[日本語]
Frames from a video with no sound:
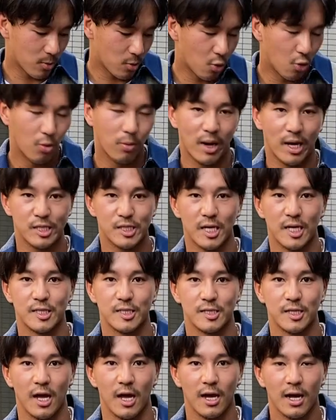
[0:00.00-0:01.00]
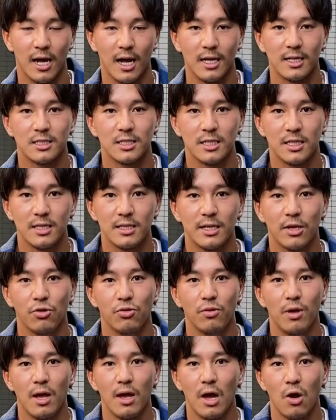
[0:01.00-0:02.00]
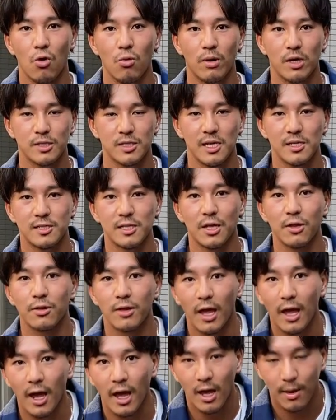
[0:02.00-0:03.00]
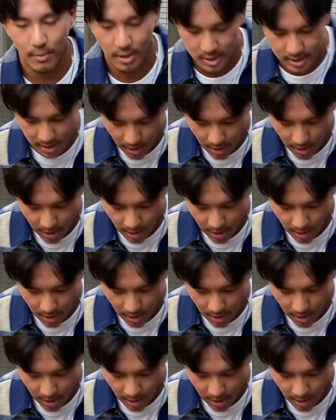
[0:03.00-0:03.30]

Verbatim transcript: れもオーバーサイズな感じで、上がオーバーサイズなので、まあ、